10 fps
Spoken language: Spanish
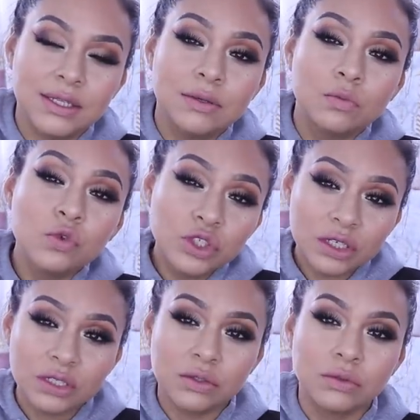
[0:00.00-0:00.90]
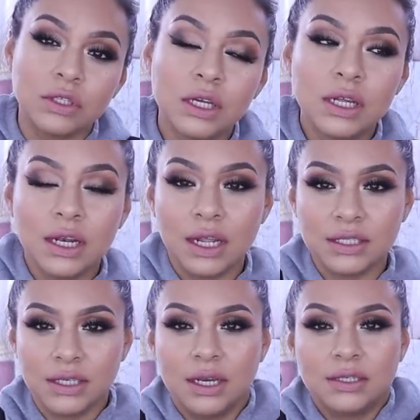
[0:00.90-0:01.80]
Tienen mucha razón las
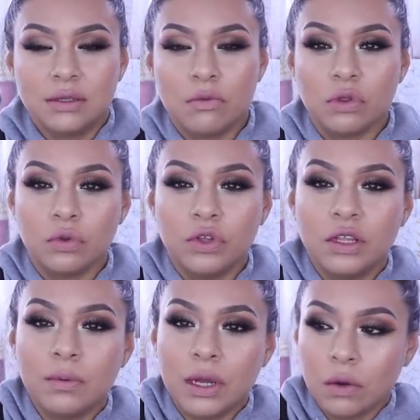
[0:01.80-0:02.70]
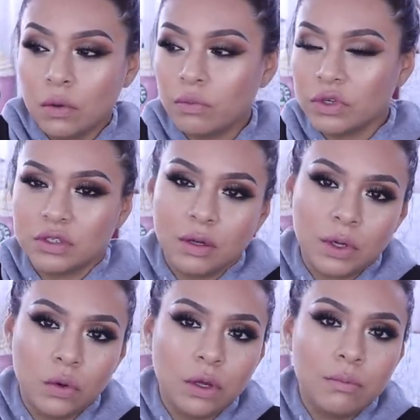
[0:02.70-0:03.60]
chicas, cuando tiene varón, pues el
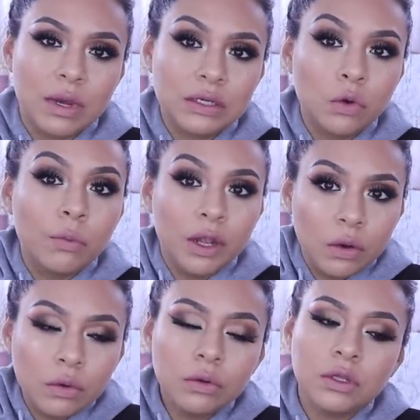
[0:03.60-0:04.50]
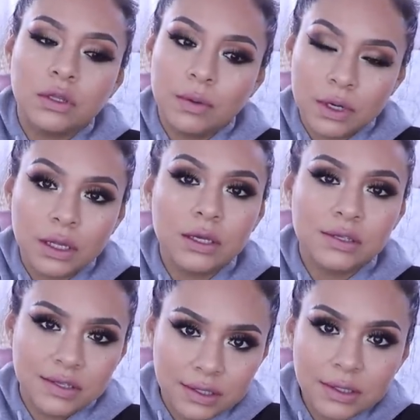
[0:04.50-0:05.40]
varón es más comelón y la verdad que
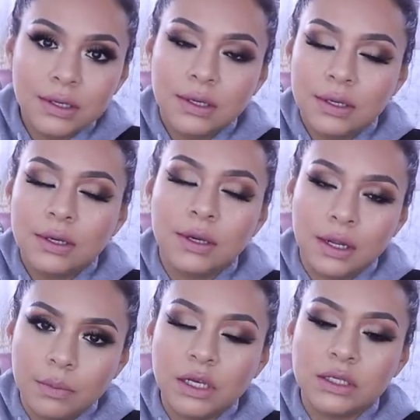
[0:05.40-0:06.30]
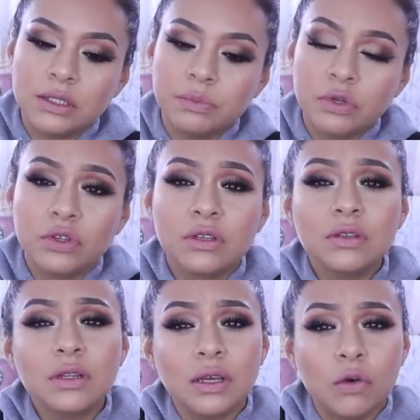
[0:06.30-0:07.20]
sí, créanme que sí. Pero
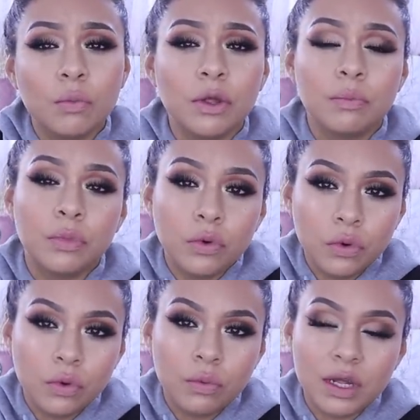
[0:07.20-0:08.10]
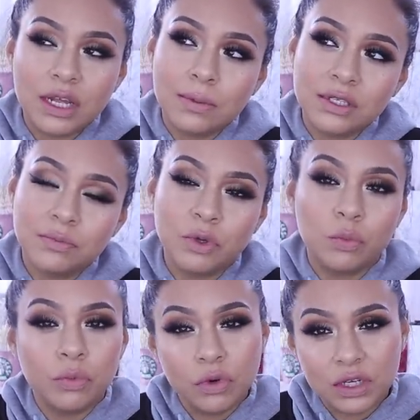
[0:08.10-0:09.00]
traten de comer poco, varias veces,
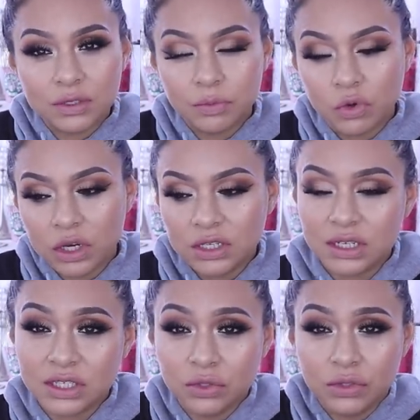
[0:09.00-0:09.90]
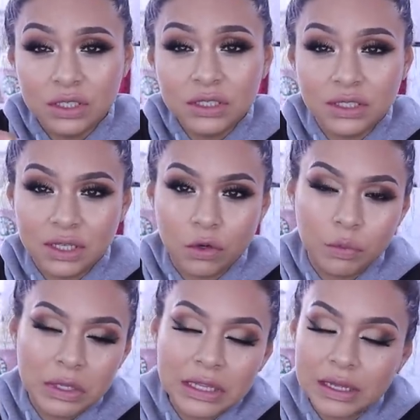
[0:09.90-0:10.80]
pero pocas, pocas raciones de
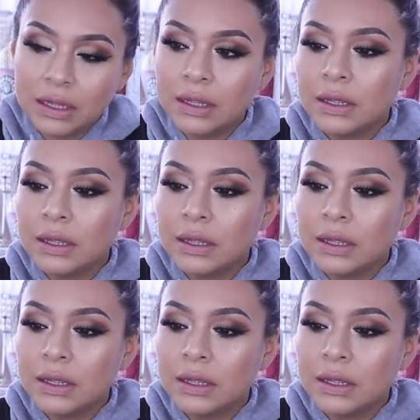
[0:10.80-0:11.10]
comida.